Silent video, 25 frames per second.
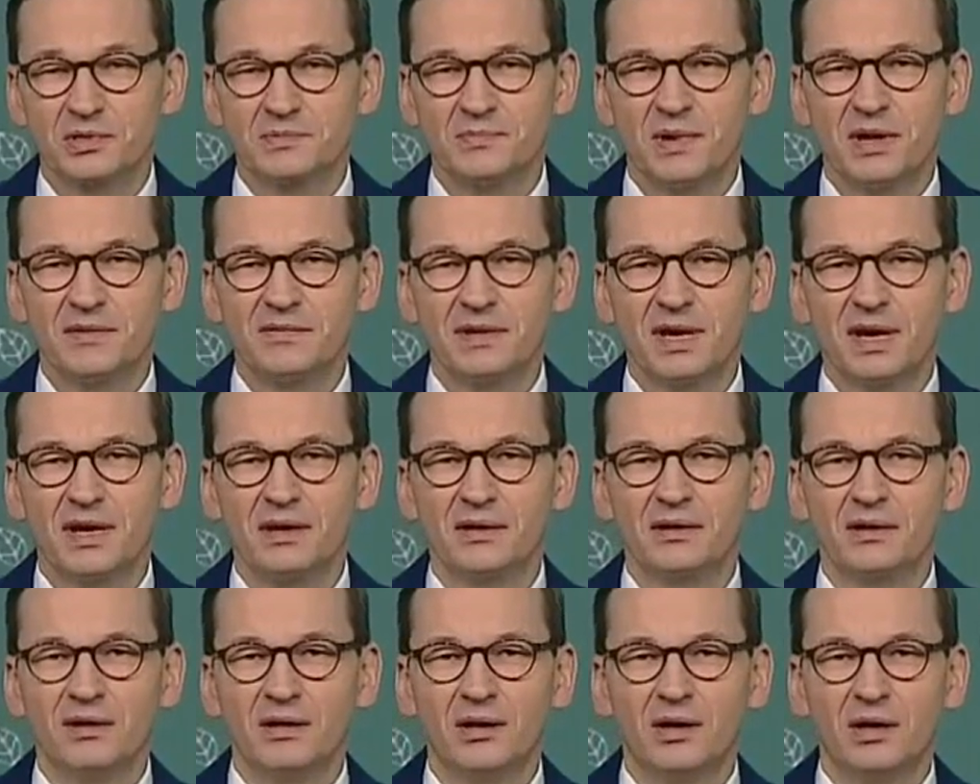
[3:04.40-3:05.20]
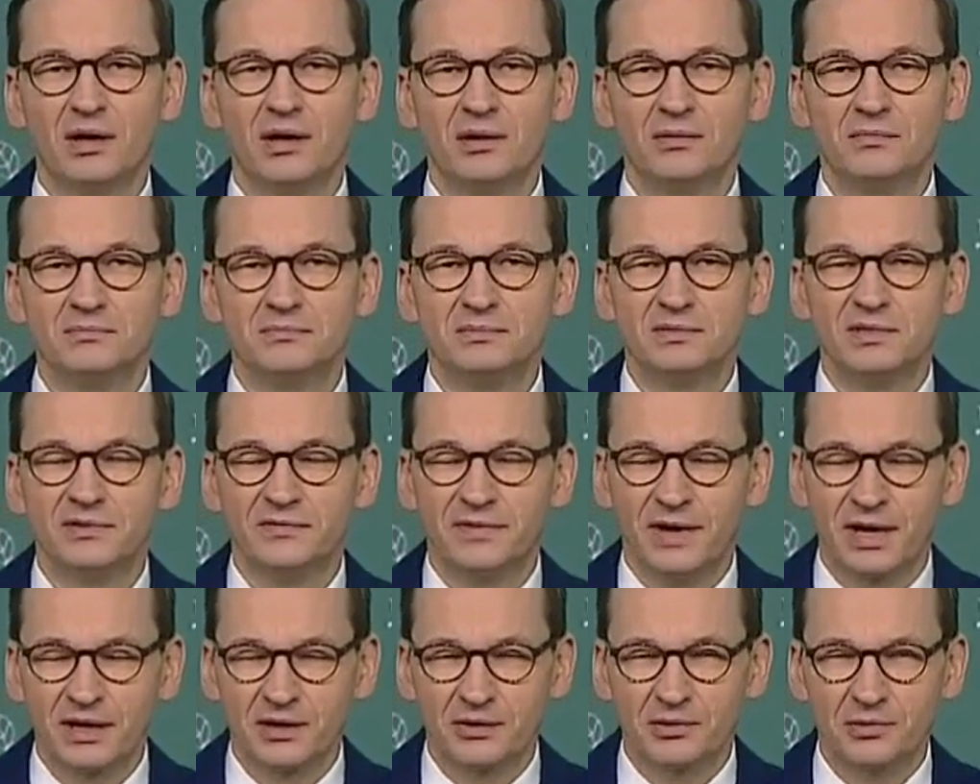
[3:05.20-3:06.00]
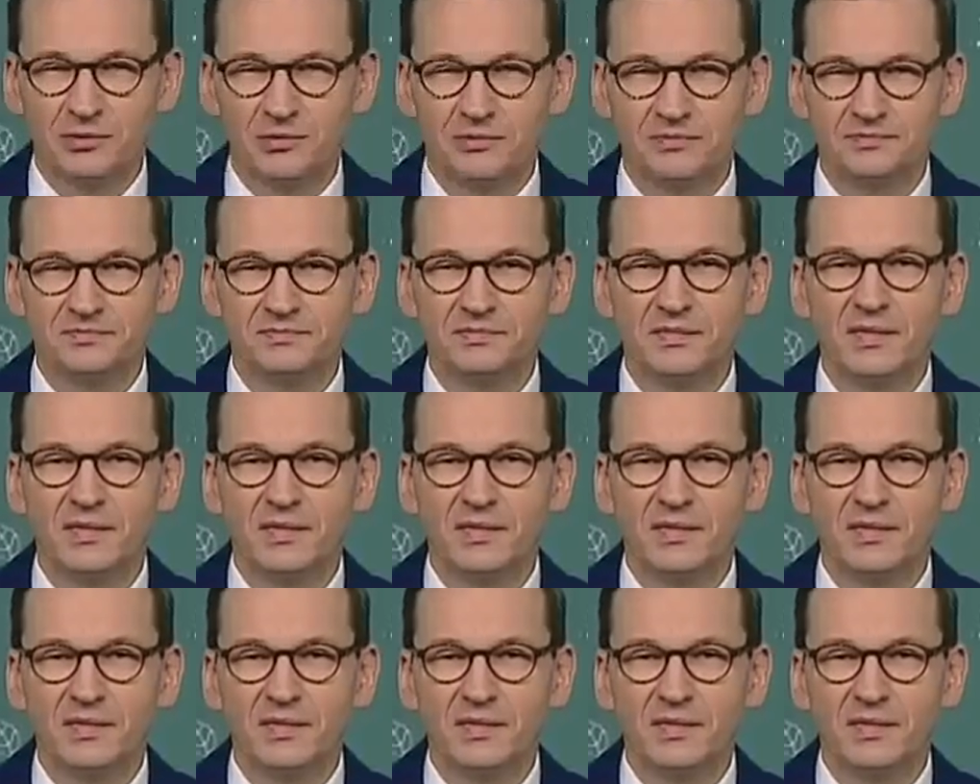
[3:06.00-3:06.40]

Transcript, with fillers: rozmawia o węglu,